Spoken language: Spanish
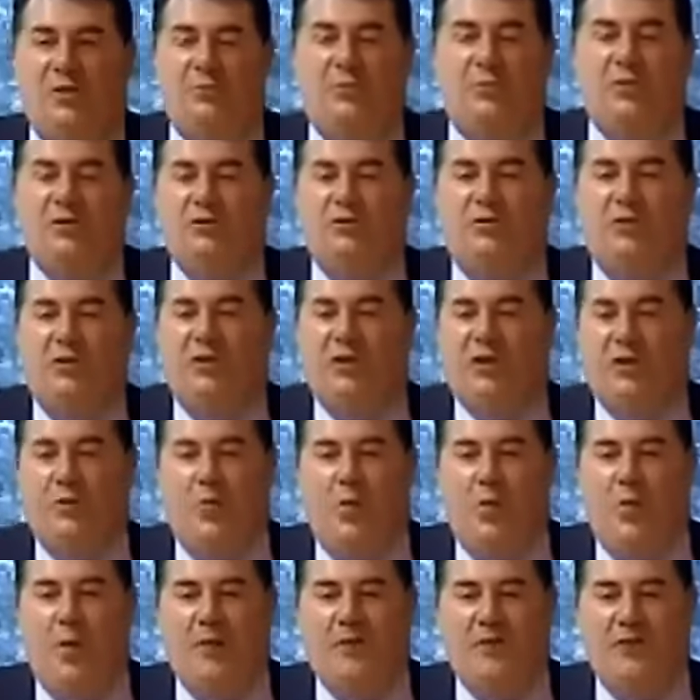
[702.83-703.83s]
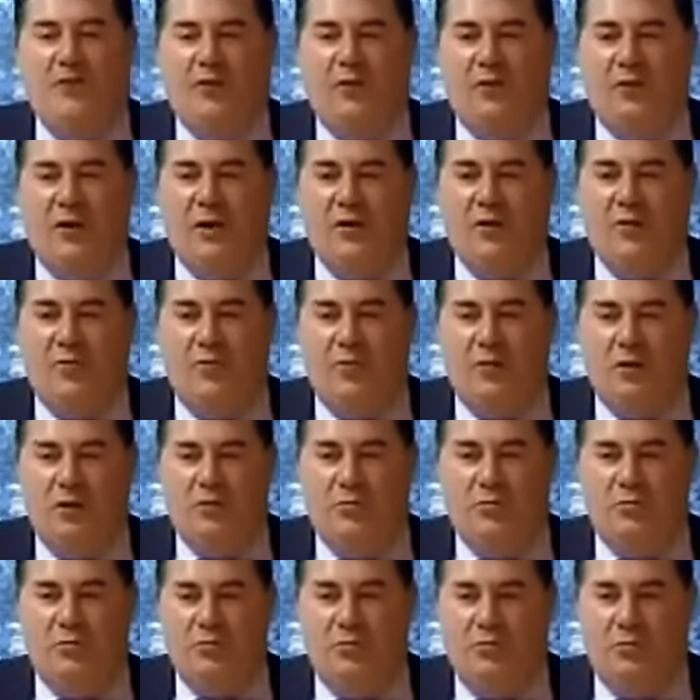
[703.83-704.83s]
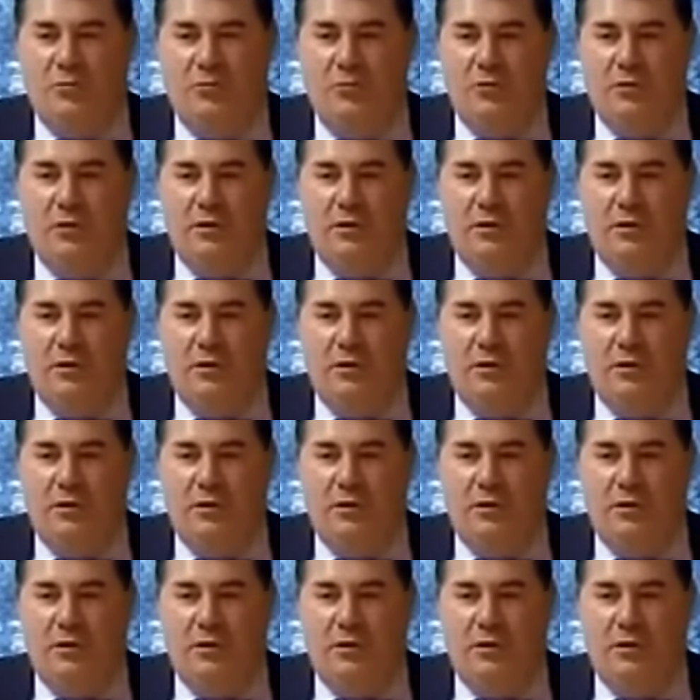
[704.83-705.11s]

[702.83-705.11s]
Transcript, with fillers: momento dice cómo va a funcionar el comunismo